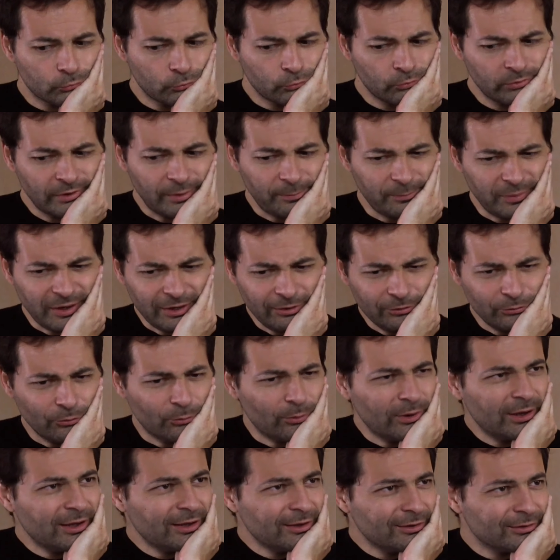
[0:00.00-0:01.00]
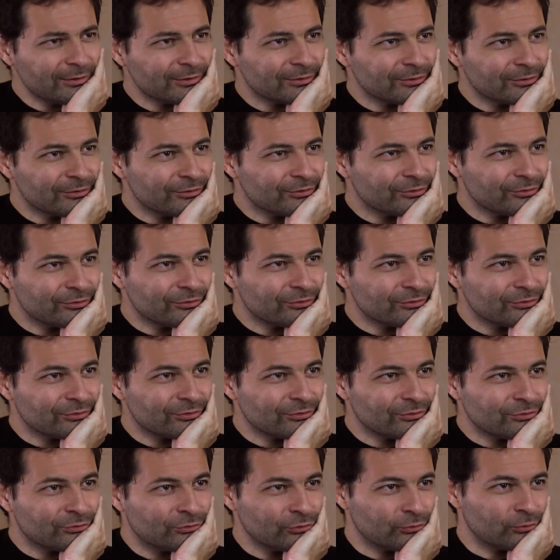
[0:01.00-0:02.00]
On n'a pas le droit
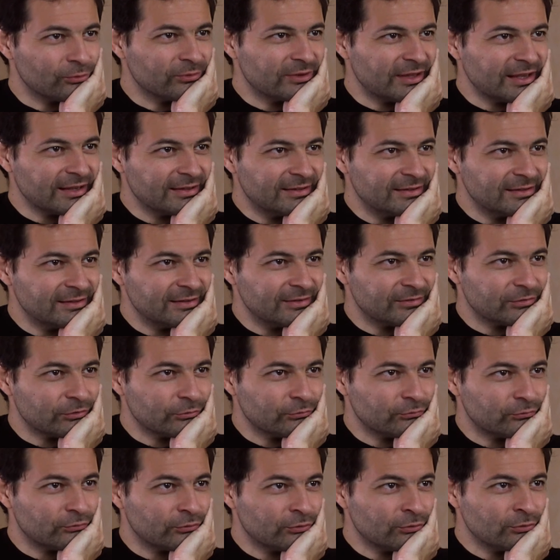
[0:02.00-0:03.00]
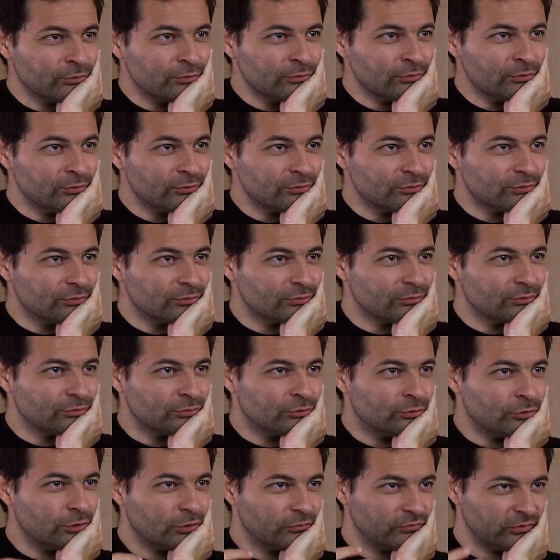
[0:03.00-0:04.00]
de contacter des enfants,
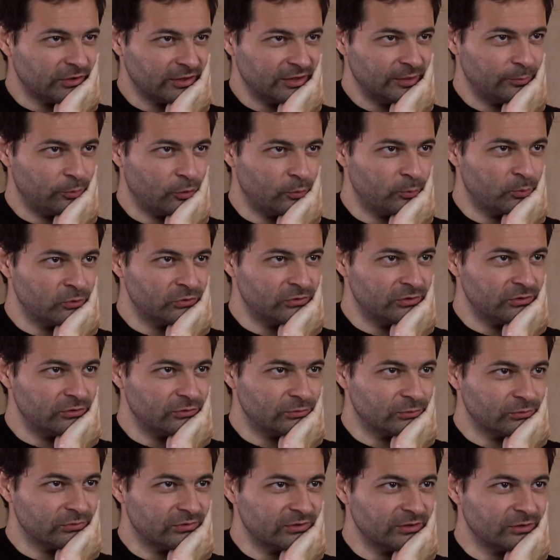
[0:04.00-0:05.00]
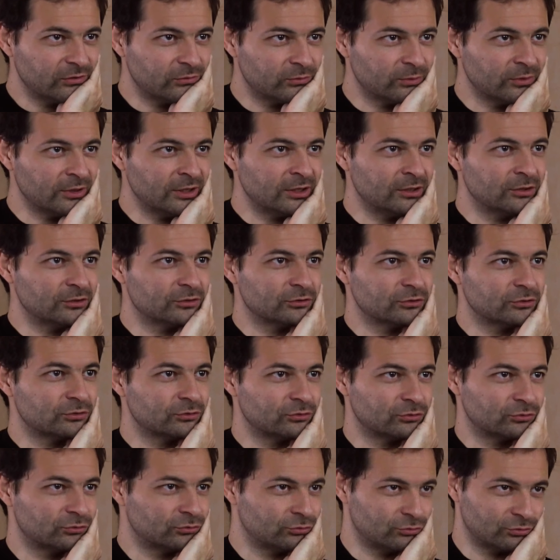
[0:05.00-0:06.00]
de leur faire des propositions sexuelles
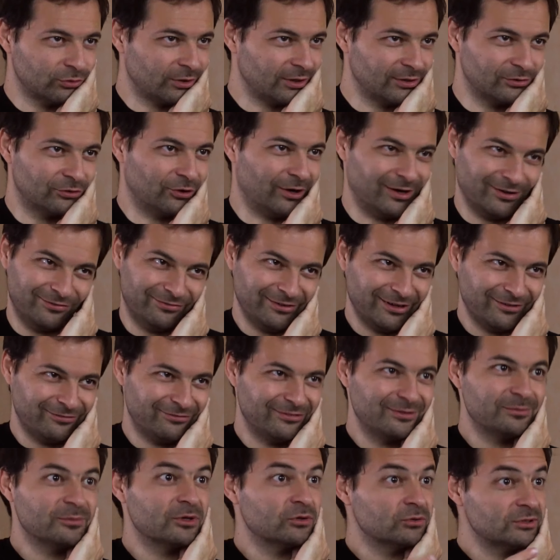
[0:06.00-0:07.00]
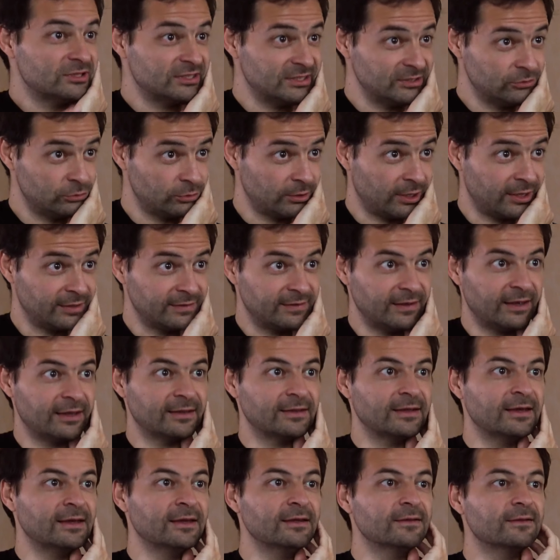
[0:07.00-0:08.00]
dans la vraie vie, mais aussi sur
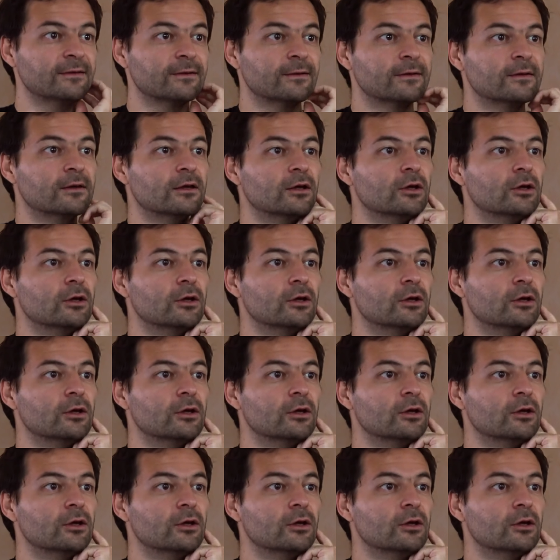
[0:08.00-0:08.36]
Internet,